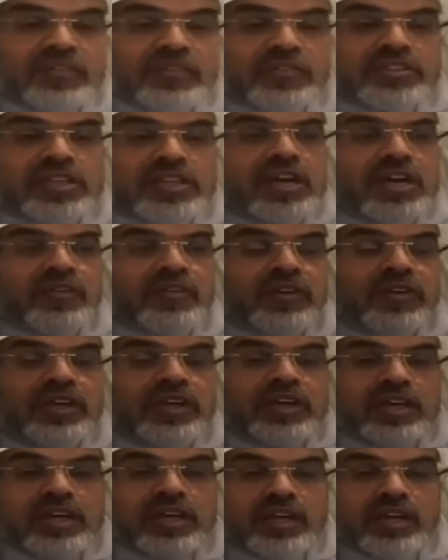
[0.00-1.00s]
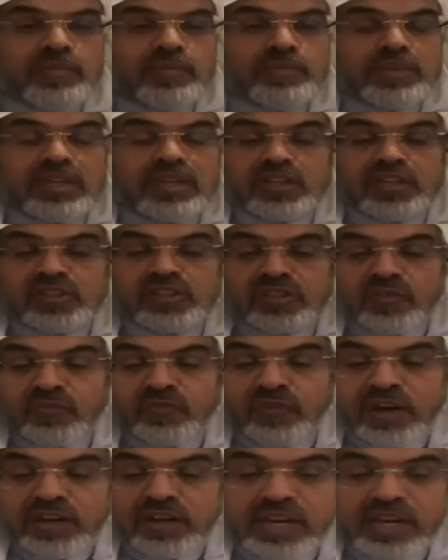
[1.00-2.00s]
صار فيه مثل
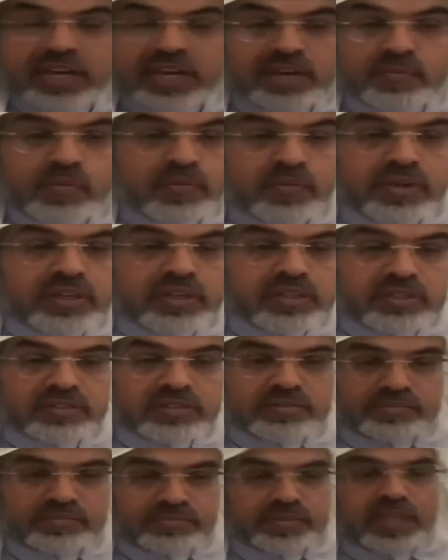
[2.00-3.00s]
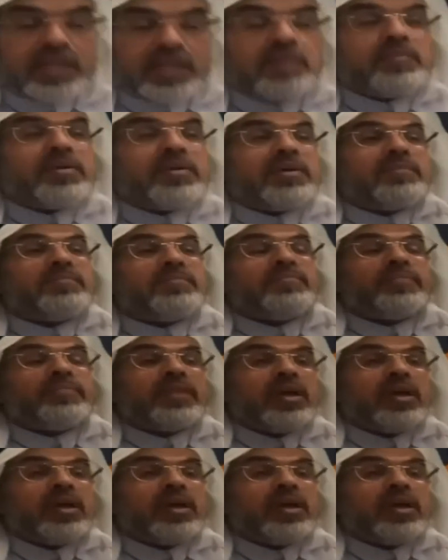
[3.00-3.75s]
الاستنفار لانه ممكن يعني المهم